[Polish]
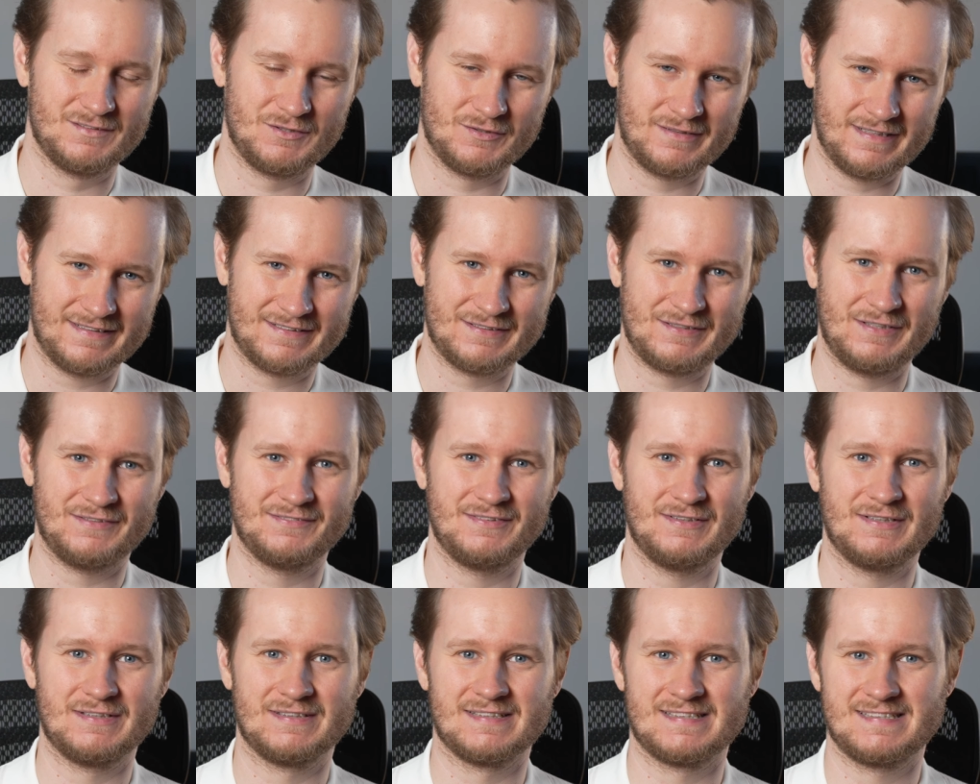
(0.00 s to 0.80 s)

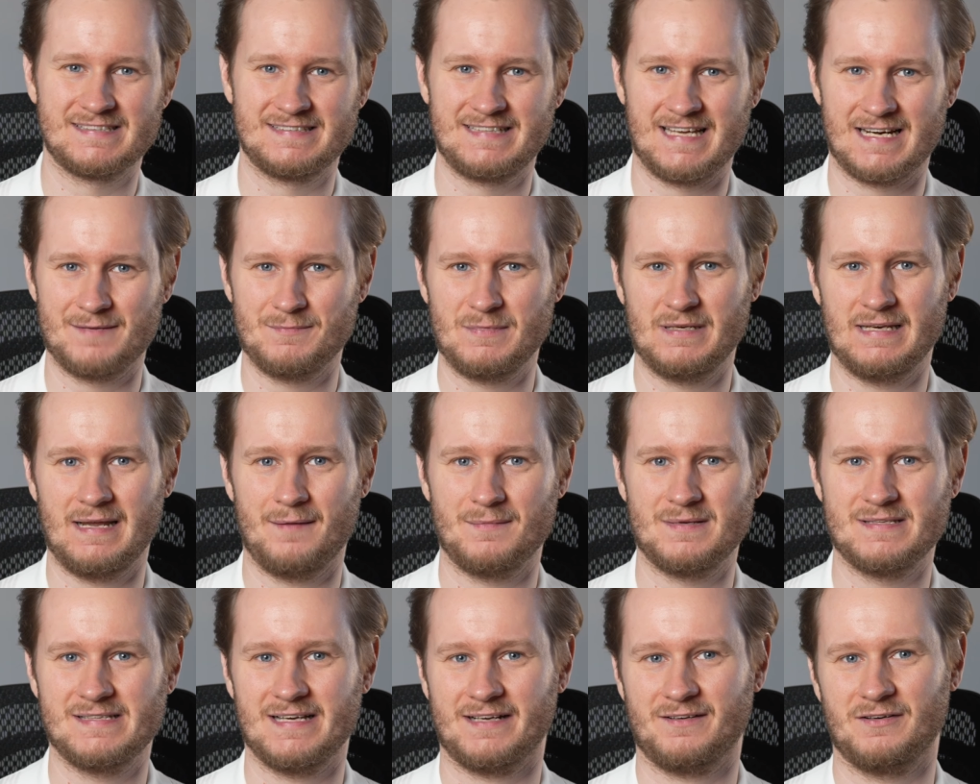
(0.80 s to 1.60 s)
dodatkowo z
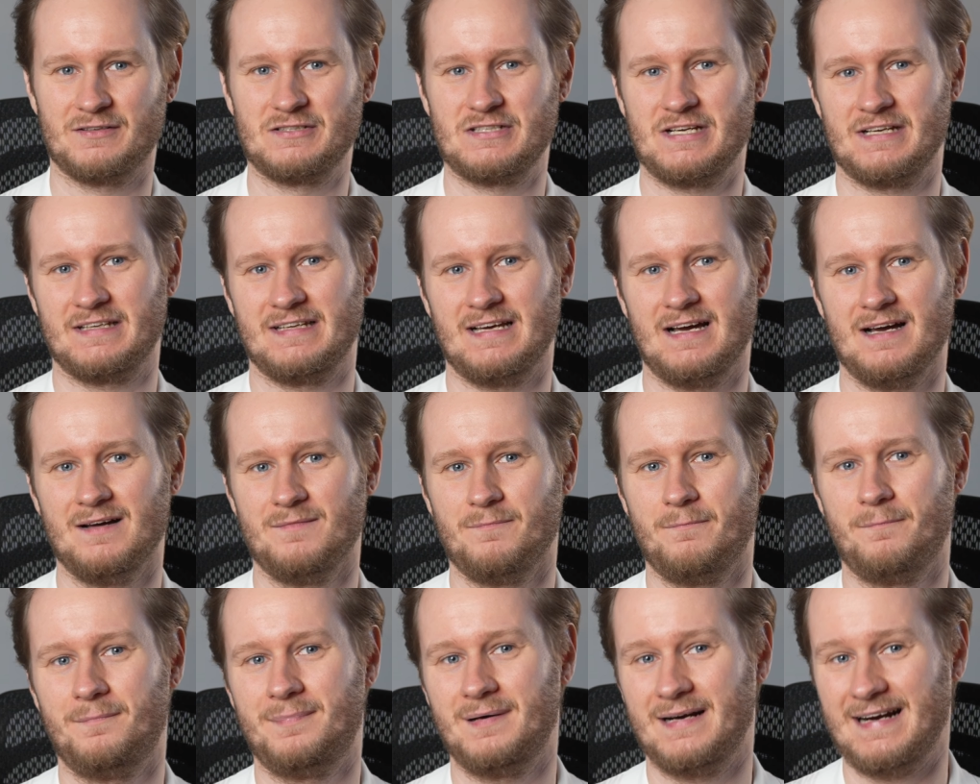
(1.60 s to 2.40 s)
terminami zakończenia
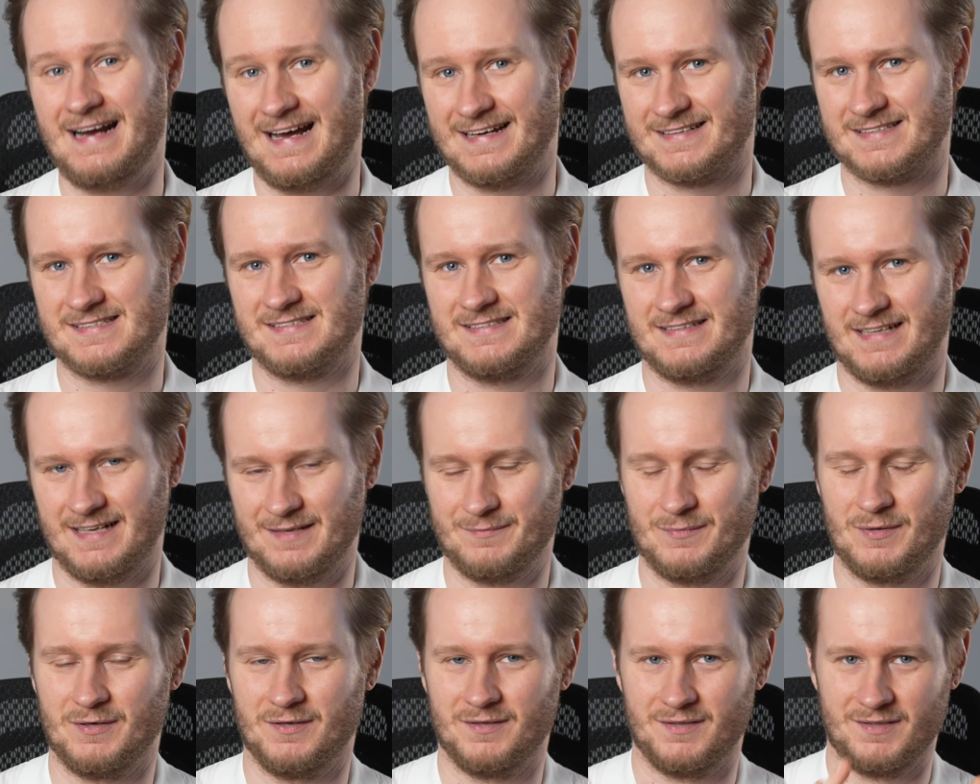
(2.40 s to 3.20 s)
prac, tak?
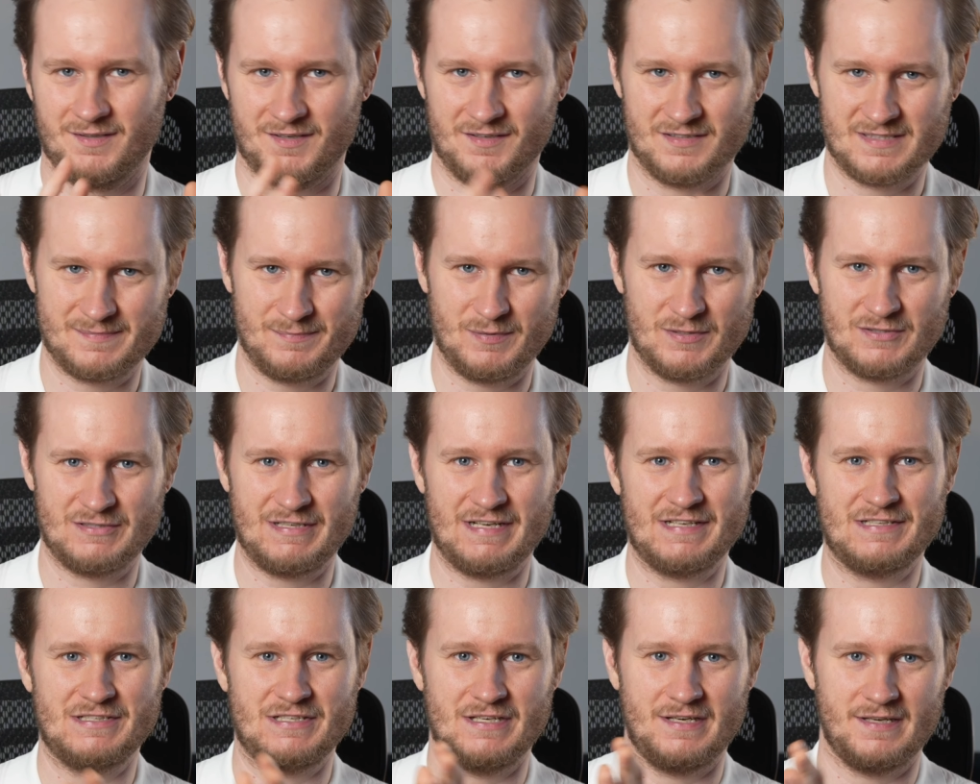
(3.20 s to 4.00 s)
bo
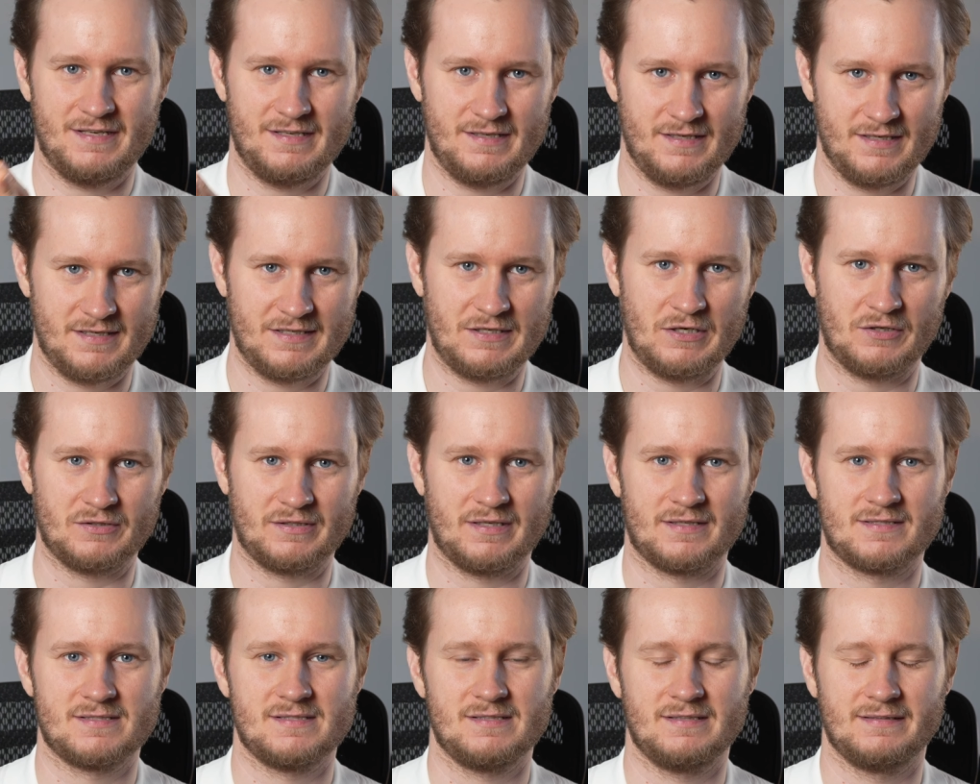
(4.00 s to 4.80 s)
rozpoczęcie i
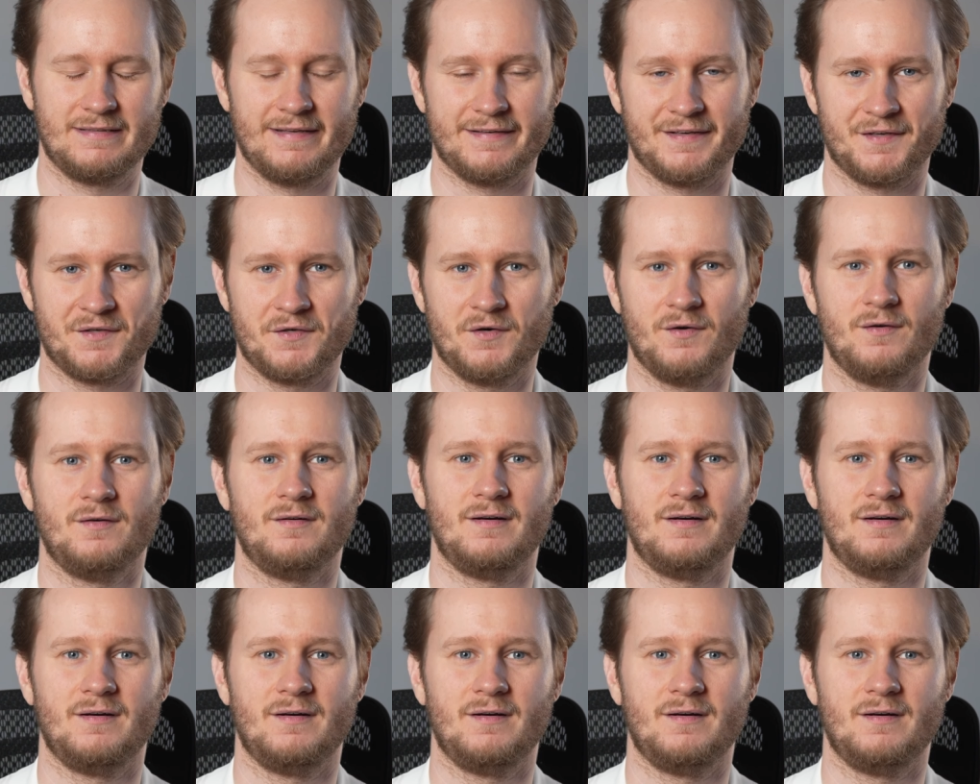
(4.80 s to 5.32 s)
koniec danego